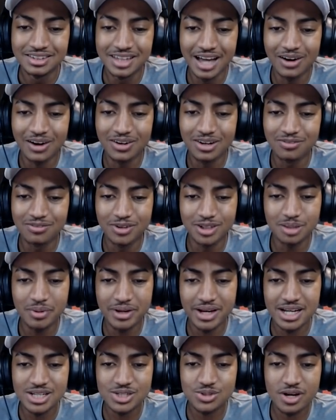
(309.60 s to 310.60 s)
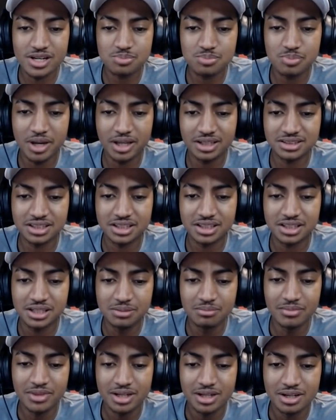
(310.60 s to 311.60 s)
tá, agora falta pegar só as pedras
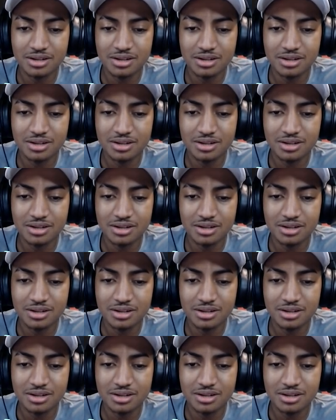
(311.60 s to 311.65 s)
aqui.